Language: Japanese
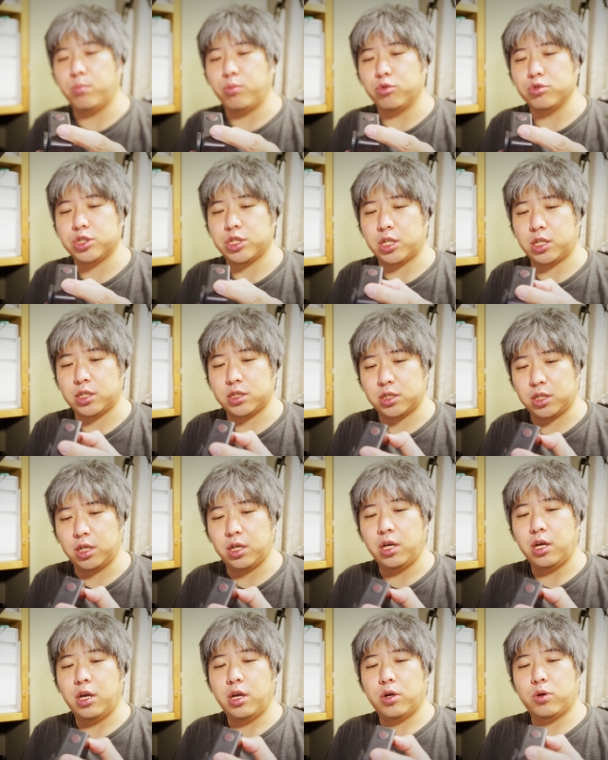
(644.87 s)
保してですね、
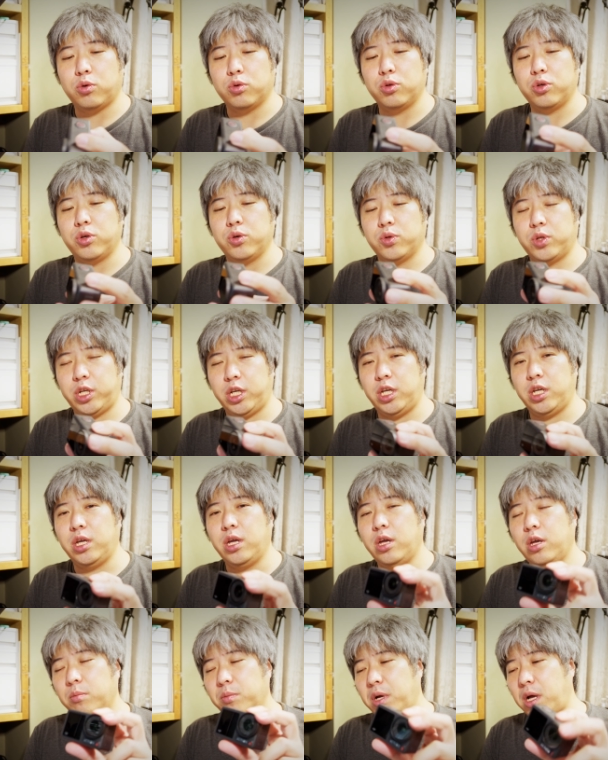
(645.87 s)
このように、
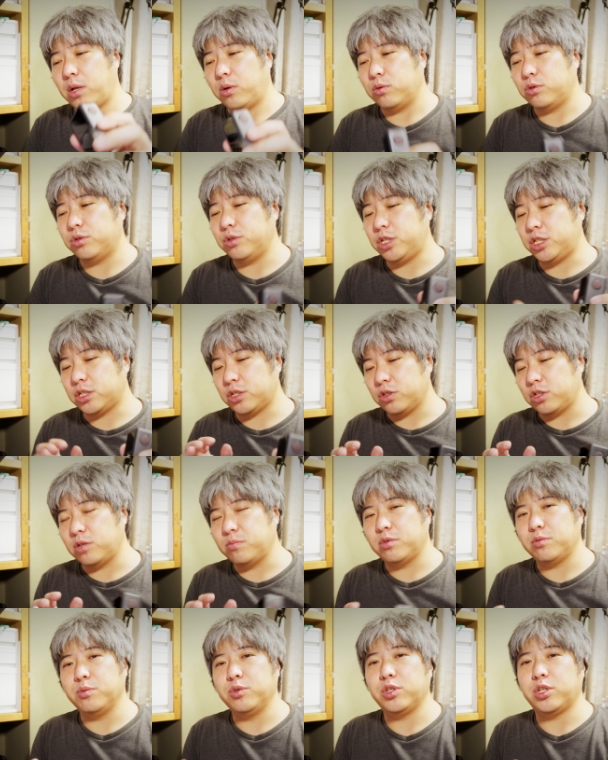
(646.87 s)
まあ、あの、不必要な
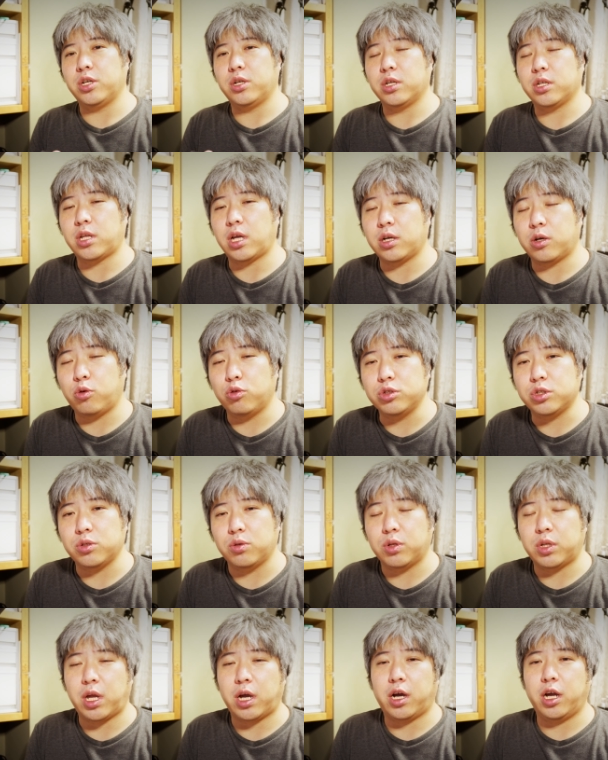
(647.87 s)
部分っていうのはコスト
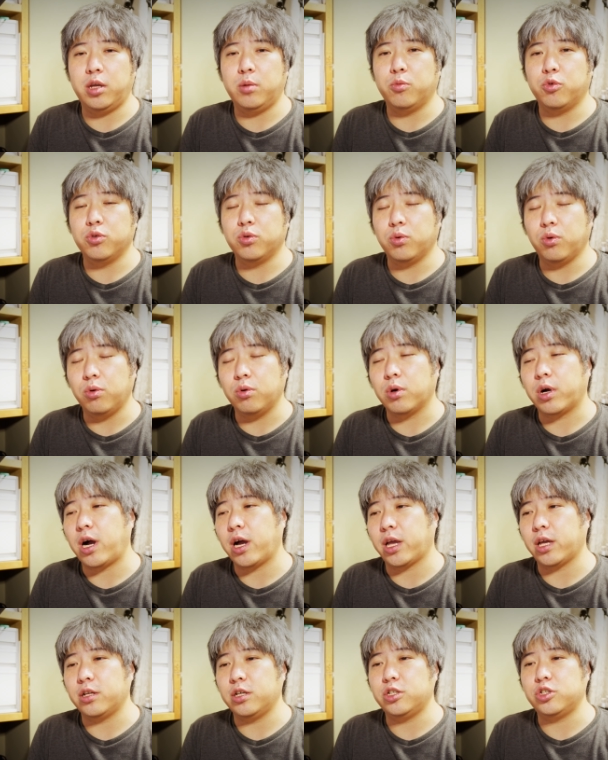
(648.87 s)
の高いものを
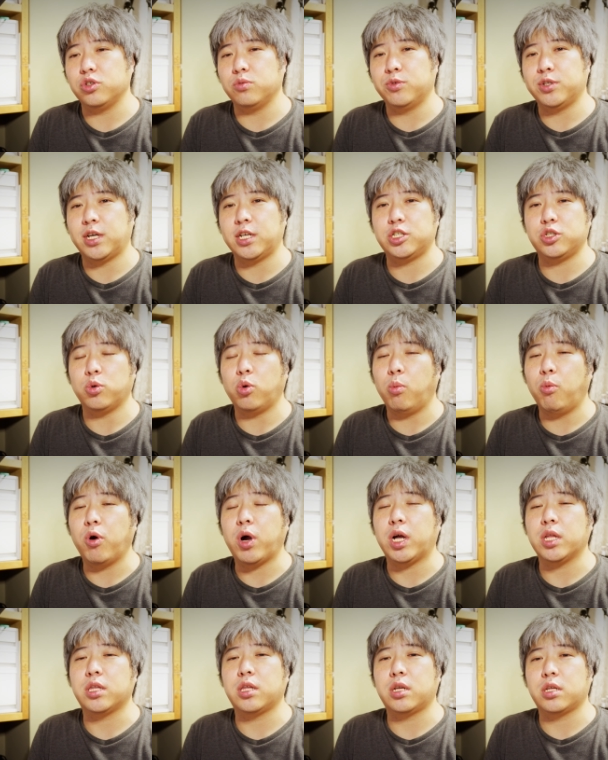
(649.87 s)
かける必要もないし、重
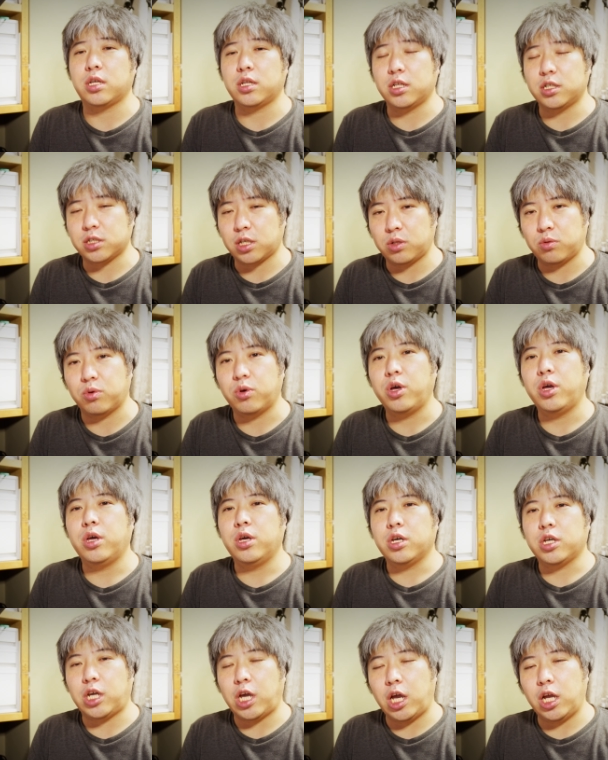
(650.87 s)
かったらなんですけど、
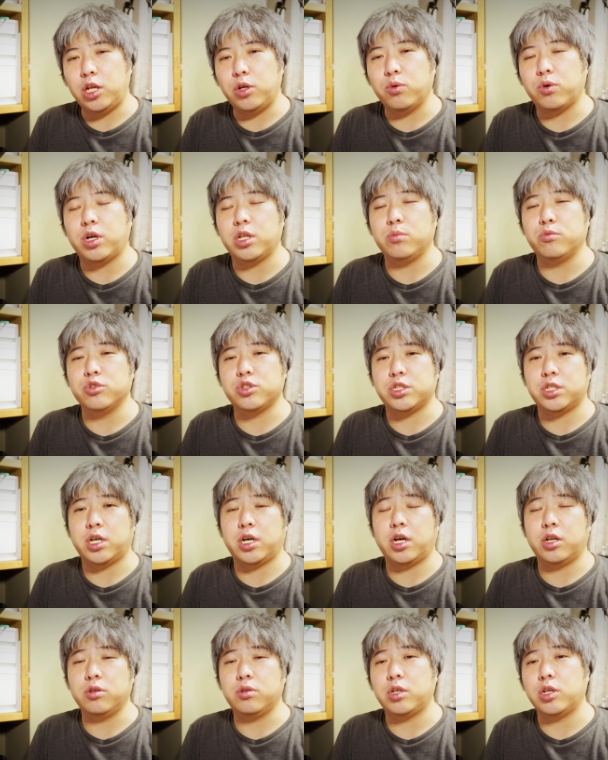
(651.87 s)
軽量化にもつな
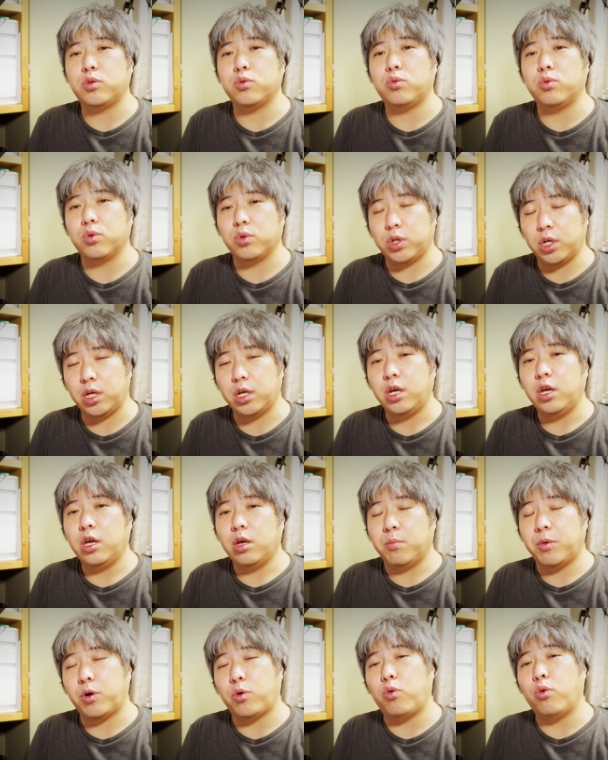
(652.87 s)
がるっていうところで、
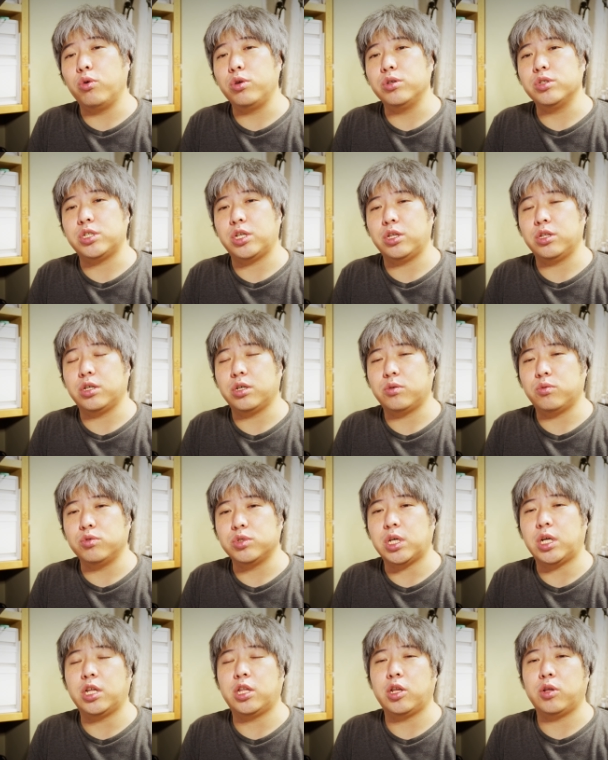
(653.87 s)
まあまあ、こういう選択を
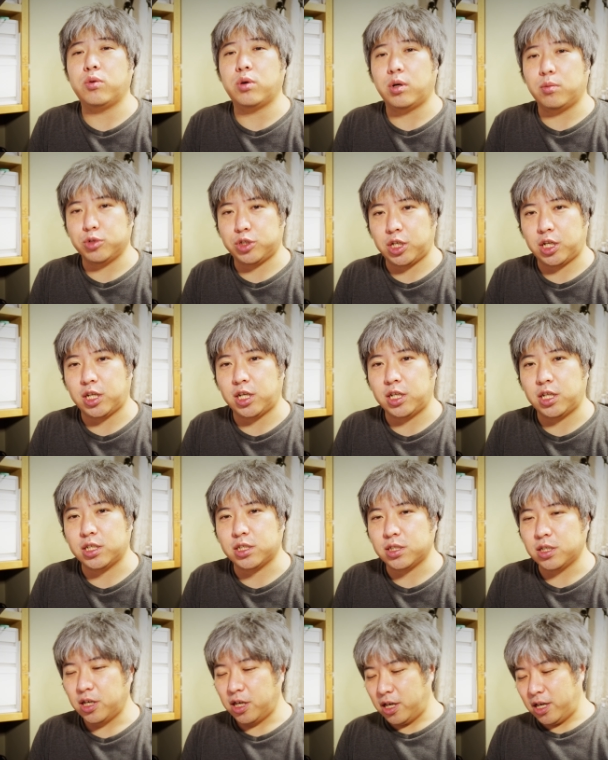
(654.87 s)
されてるのかもしれないです。